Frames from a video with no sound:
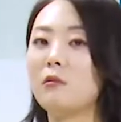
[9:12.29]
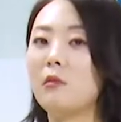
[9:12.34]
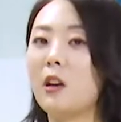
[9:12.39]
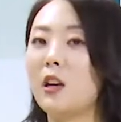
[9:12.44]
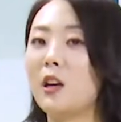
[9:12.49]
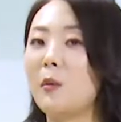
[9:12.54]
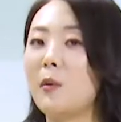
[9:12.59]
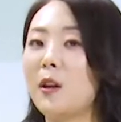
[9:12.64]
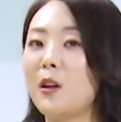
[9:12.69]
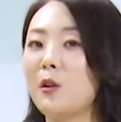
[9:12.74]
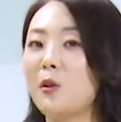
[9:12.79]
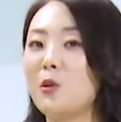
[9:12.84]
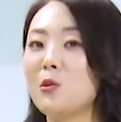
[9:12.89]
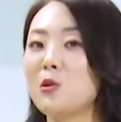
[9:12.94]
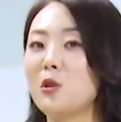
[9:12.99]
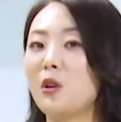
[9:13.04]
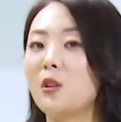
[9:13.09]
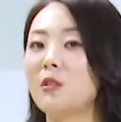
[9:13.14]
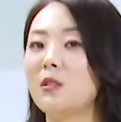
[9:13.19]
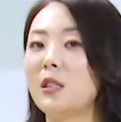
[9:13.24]
아까 말한
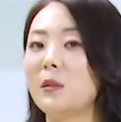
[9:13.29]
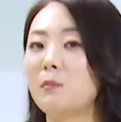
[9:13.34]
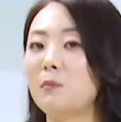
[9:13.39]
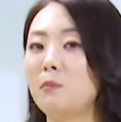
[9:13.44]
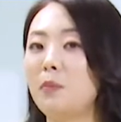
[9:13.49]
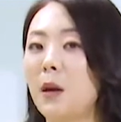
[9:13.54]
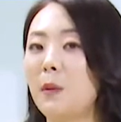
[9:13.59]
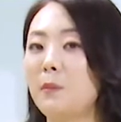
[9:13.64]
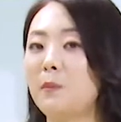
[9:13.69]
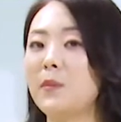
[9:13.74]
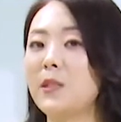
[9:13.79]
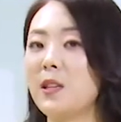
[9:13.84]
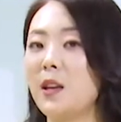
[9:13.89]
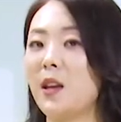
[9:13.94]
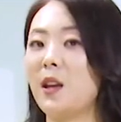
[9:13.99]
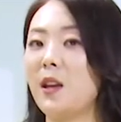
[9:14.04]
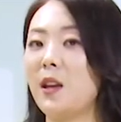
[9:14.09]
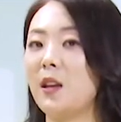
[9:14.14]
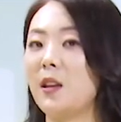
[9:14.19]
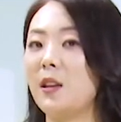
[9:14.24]
것처럼
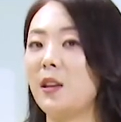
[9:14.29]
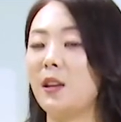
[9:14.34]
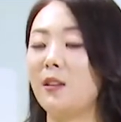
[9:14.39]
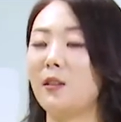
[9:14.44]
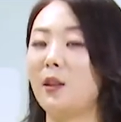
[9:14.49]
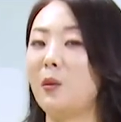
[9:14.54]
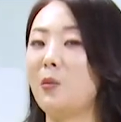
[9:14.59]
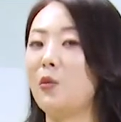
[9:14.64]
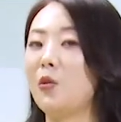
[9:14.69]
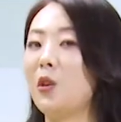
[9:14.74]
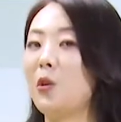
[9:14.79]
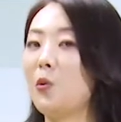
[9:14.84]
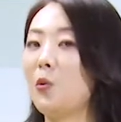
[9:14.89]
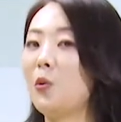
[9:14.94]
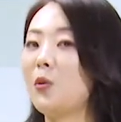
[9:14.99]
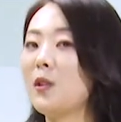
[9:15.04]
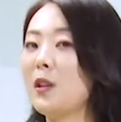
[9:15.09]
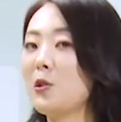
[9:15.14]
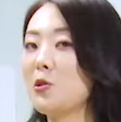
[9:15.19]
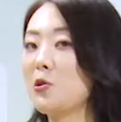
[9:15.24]
집합체이기 때문에
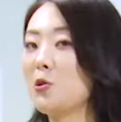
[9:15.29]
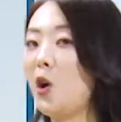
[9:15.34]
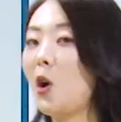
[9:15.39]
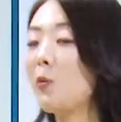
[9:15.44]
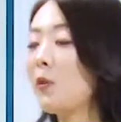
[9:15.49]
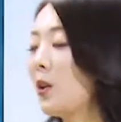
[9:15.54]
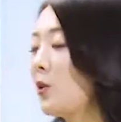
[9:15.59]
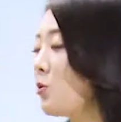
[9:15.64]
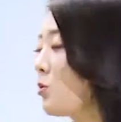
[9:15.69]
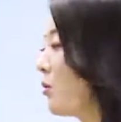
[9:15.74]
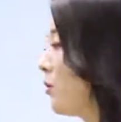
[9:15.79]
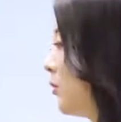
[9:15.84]
요거는 셀 수가 없겠죠.